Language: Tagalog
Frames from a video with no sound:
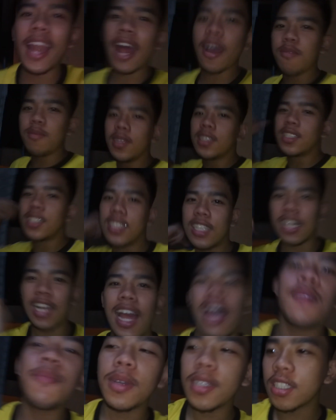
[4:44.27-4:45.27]
Maraming
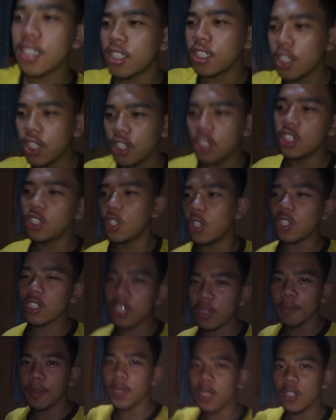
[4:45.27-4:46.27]
salamat sa inyo
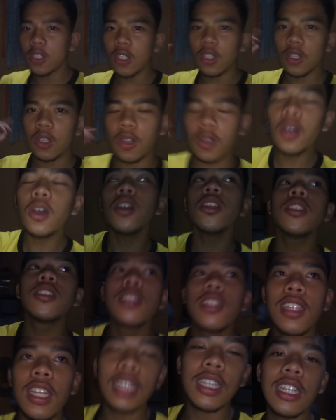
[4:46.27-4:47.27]
sa pananood!
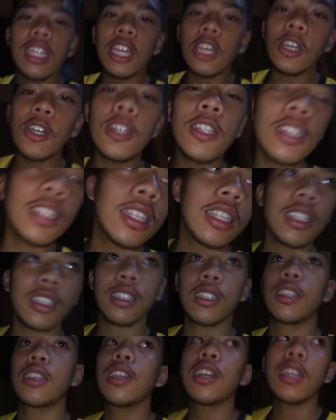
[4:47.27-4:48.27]
At ngayon,
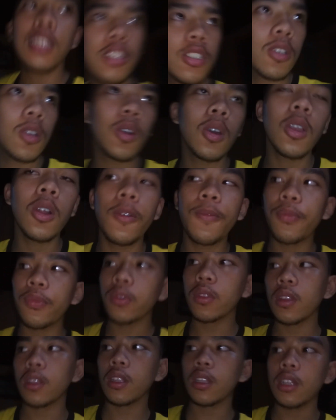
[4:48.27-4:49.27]
yan siguro,
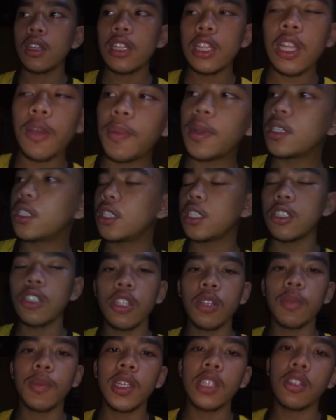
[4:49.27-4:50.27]
napansin
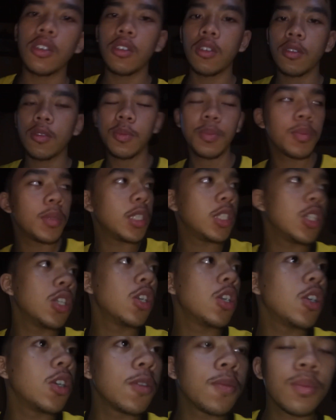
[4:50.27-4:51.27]
nyo naman no,
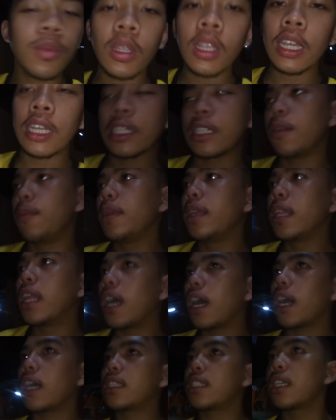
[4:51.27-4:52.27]
medyo gabi
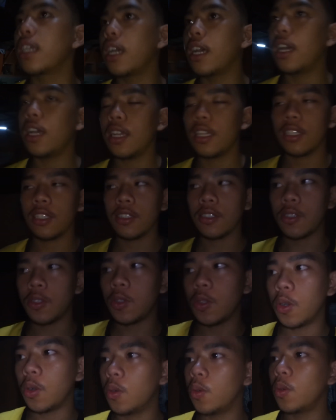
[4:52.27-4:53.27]
na kasi nga,
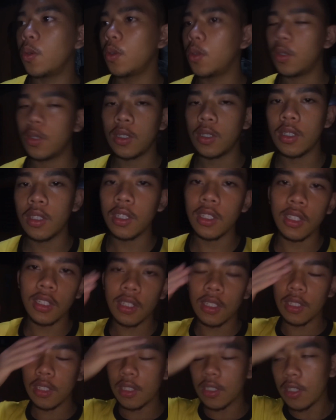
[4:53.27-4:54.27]
you know,
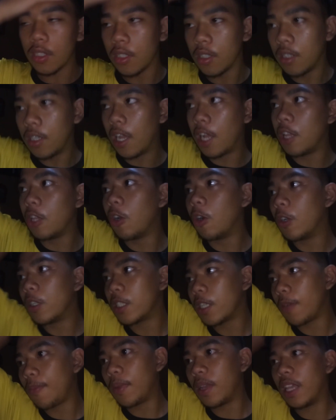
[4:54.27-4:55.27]
naano
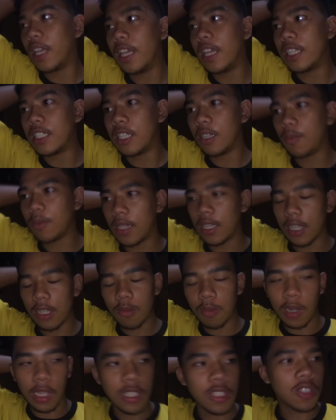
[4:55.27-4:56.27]
ako sa pag-iisip,
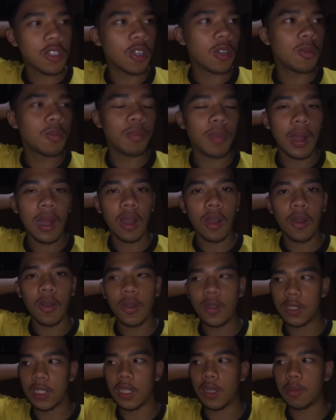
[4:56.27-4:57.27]
nag-brainstorm pa ako,
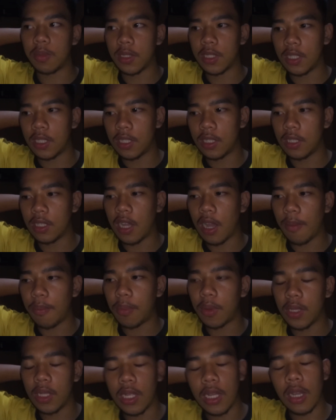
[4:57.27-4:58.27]
tapos si
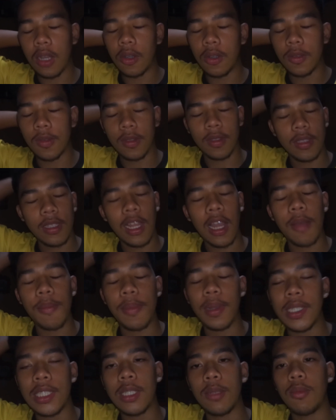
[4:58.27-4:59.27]
ihapon na ako
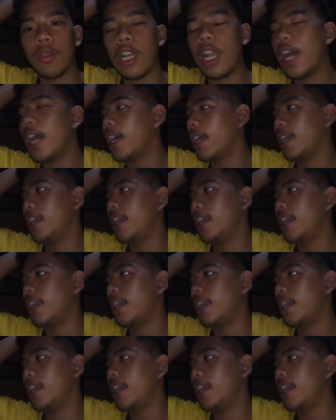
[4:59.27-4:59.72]
nakapagsimula.